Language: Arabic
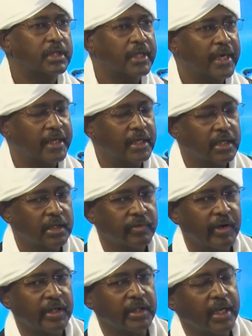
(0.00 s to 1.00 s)
يعني
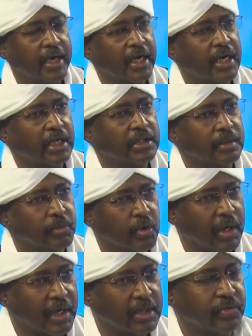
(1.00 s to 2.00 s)
الاتفاق الإطاري أنا أعتبره
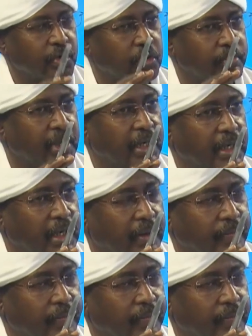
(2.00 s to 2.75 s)
خلاص في حكم